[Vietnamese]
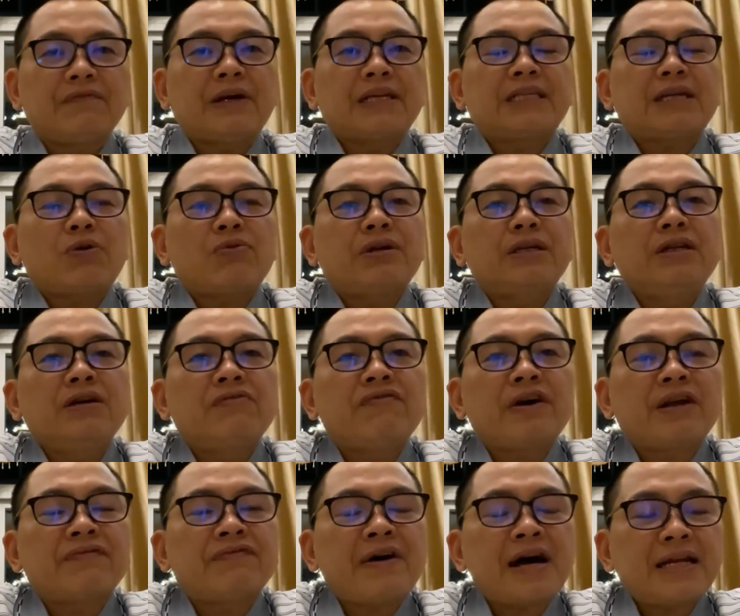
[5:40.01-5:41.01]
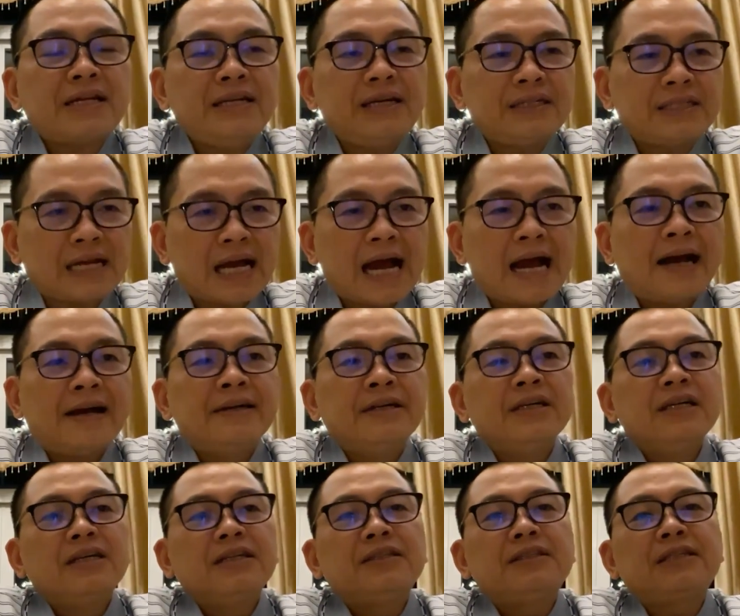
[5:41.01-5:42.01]
và sau khi đức phật phát hiện ra
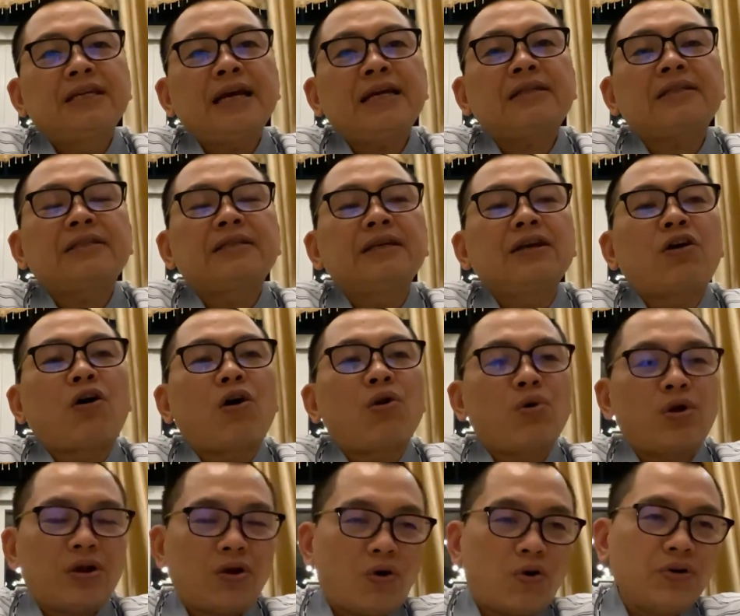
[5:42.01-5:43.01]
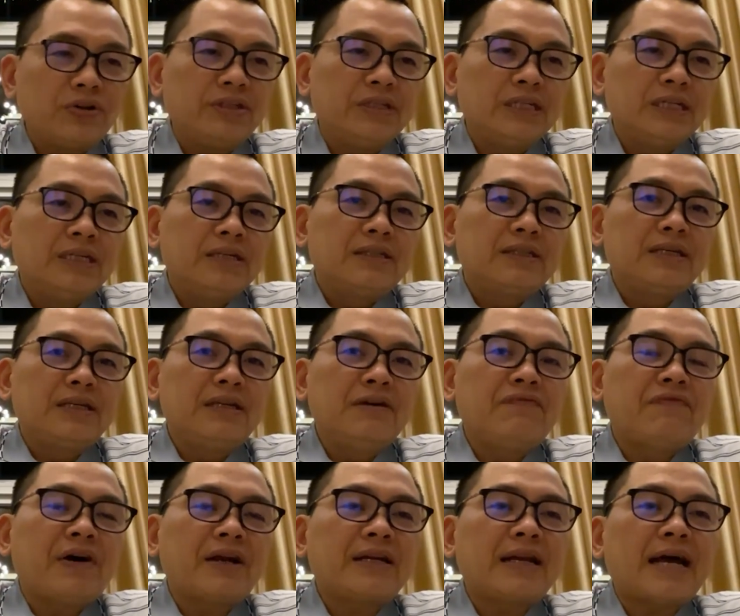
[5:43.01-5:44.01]
chết thì có luân hồi thì
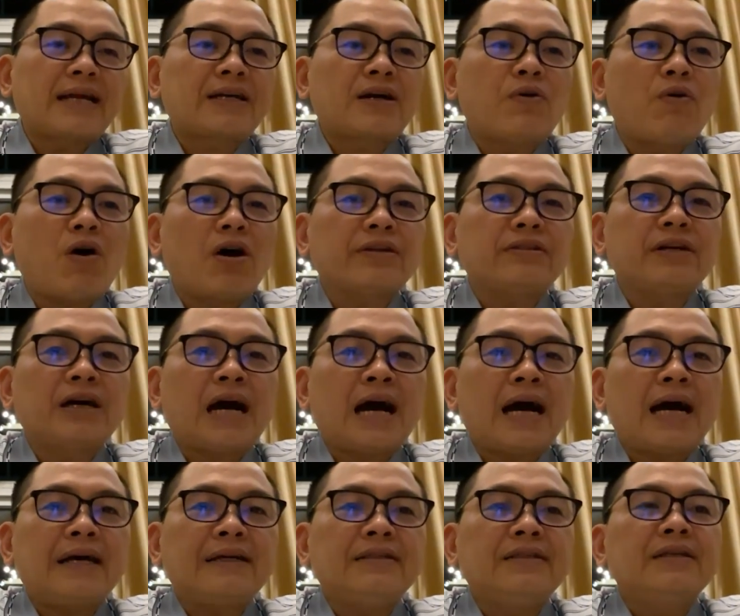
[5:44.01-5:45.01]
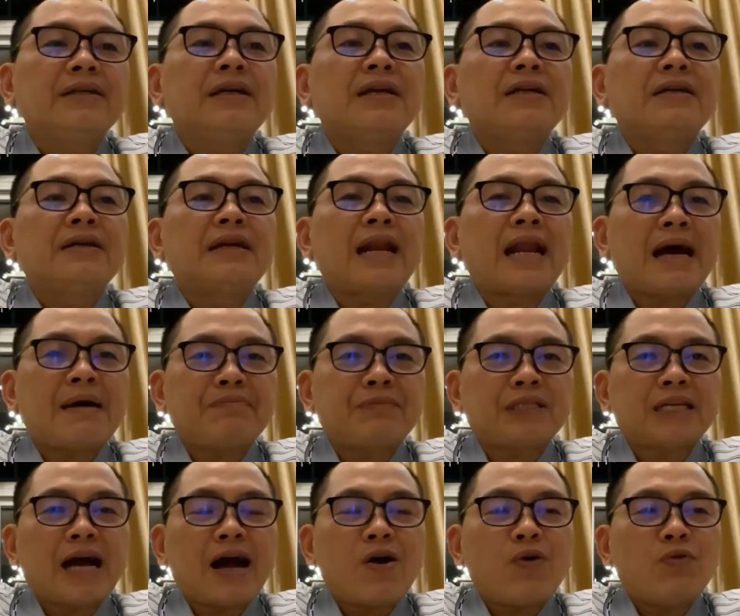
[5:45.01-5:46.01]
đức phật đặt câu hỏi thứ hai làm
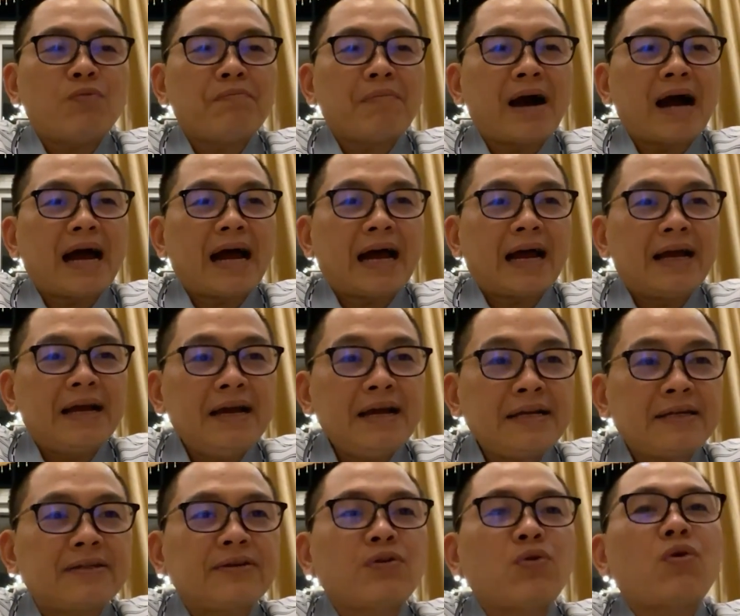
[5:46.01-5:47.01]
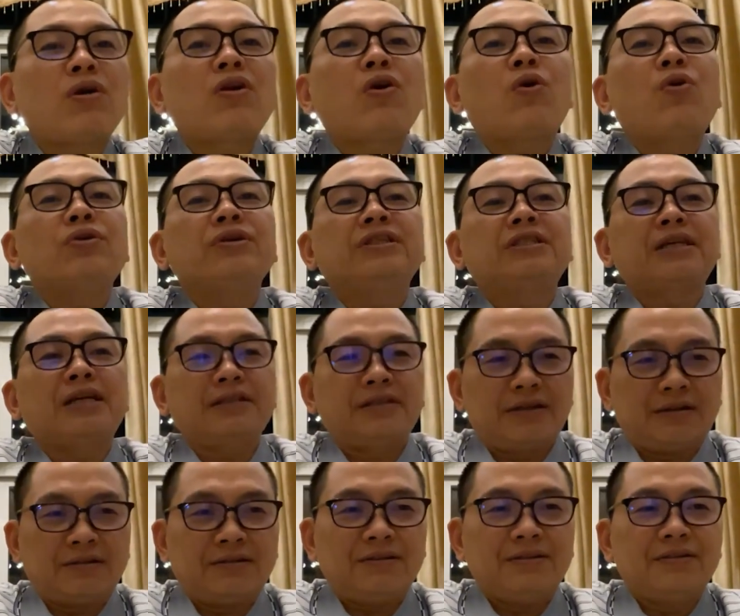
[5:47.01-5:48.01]
sao mà hết luân hồi sinh
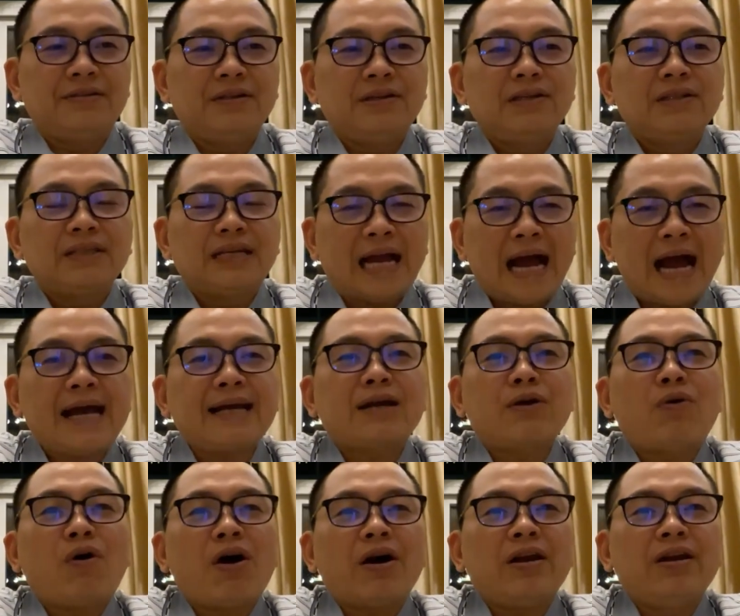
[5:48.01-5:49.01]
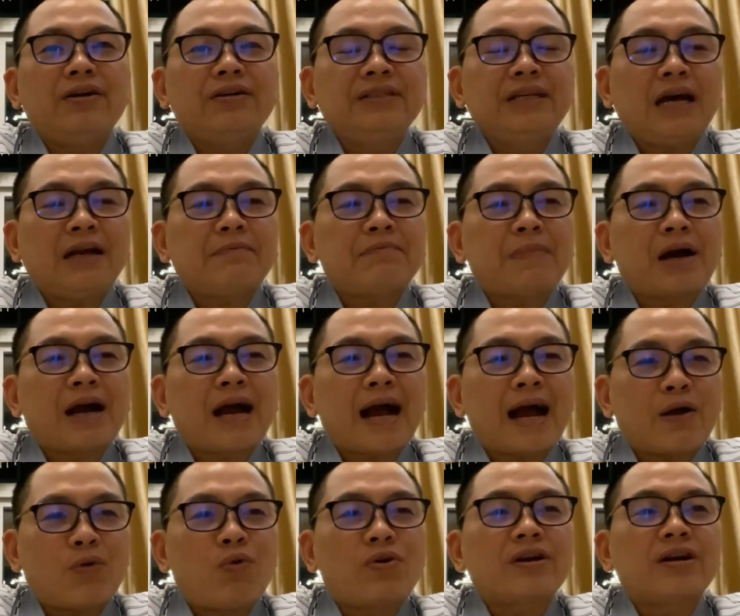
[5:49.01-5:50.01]
tử thì hai câu hỏi lớn nhất mà
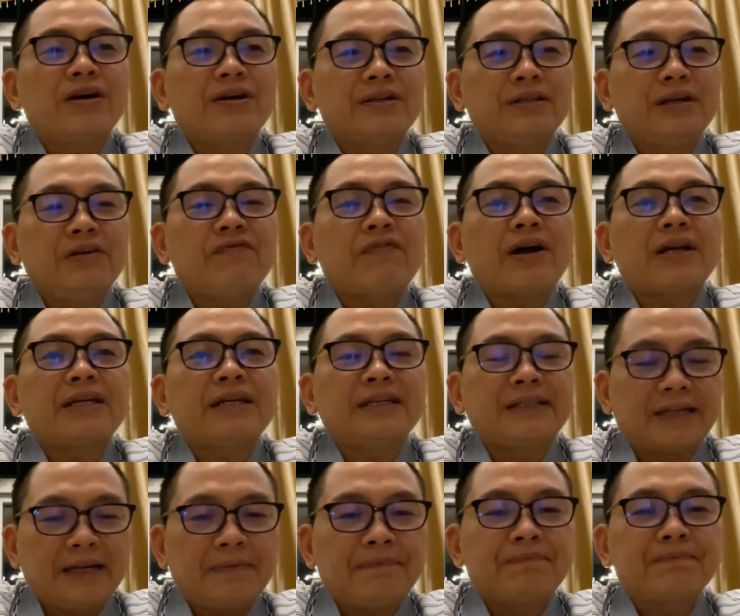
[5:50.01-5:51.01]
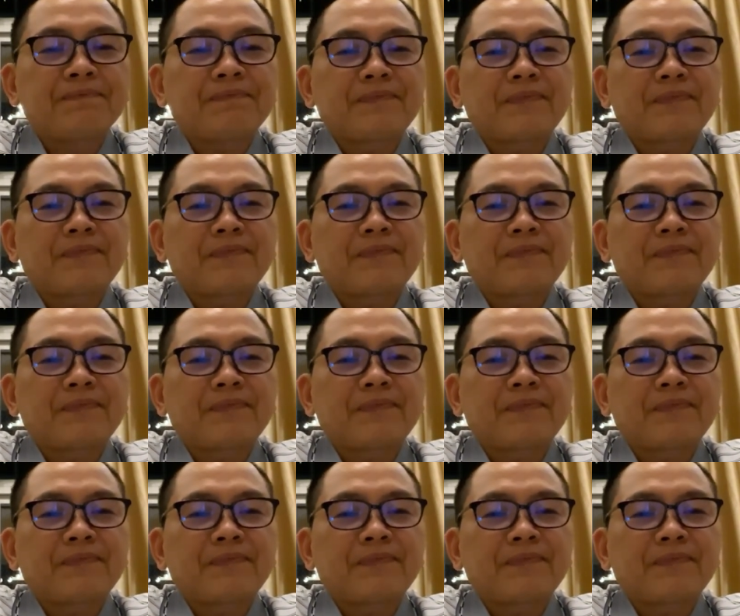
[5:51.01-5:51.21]
cả cuộc đời đức phật đi tìm